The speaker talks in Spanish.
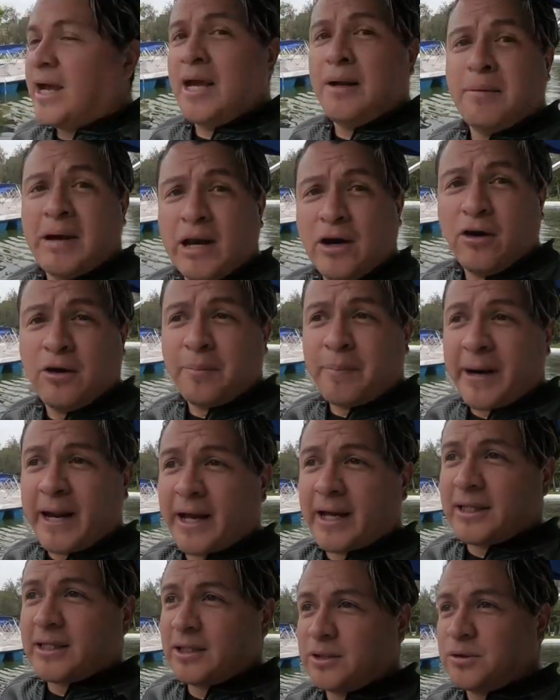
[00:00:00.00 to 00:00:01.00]
El valor para
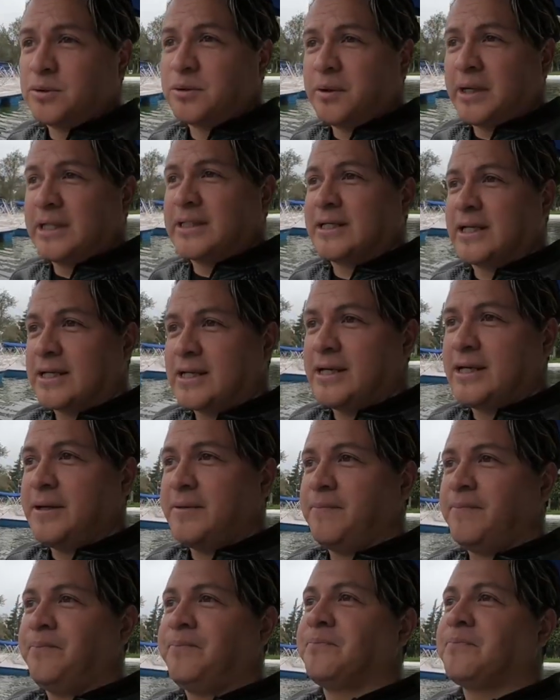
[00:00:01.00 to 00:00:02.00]
que te subas aquí
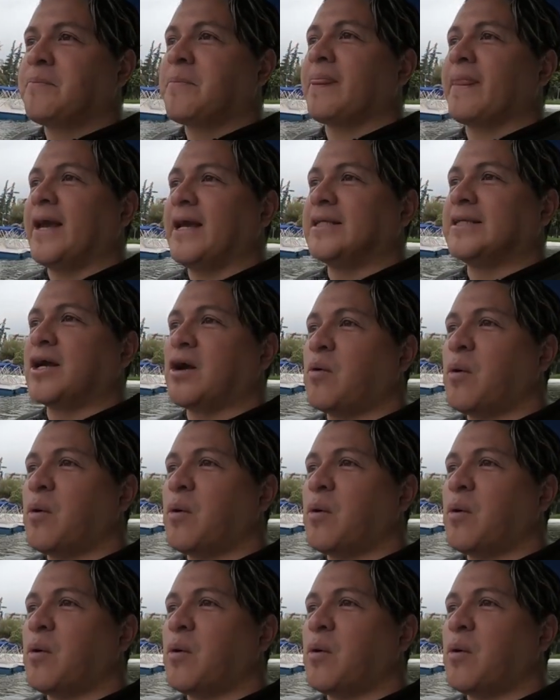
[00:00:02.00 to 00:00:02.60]
es de